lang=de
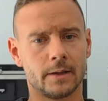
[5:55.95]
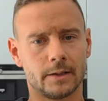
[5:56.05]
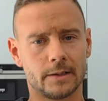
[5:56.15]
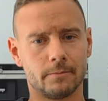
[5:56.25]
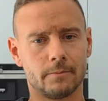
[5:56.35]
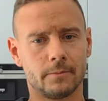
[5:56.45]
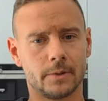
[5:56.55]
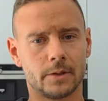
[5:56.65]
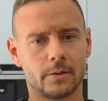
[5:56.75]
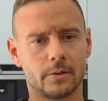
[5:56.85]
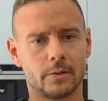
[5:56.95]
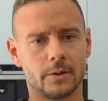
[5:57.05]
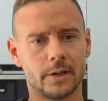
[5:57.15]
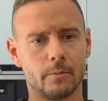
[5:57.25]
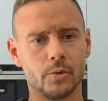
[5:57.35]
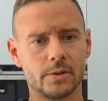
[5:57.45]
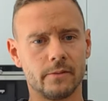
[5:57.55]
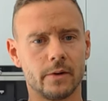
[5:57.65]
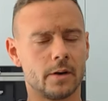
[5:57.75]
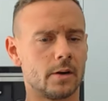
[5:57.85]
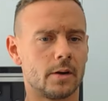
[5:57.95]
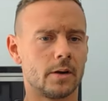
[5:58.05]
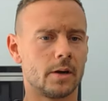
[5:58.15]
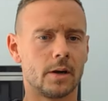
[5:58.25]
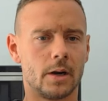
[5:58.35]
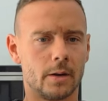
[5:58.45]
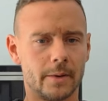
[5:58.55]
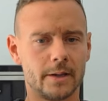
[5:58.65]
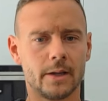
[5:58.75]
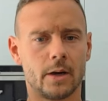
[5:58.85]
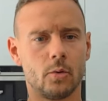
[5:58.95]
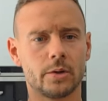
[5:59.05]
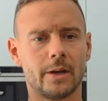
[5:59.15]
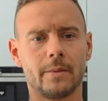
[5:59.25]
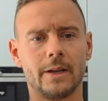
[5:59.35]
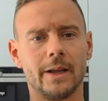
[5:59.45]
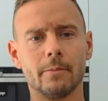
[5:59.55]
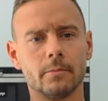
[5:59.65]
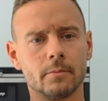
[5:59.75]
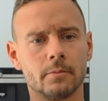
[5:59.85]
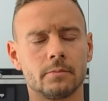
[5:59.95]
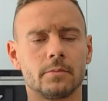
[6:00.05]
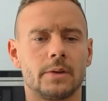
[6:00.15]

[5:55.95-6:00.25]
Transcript: Ähm, und da müssen wir am Ende auch damit leben,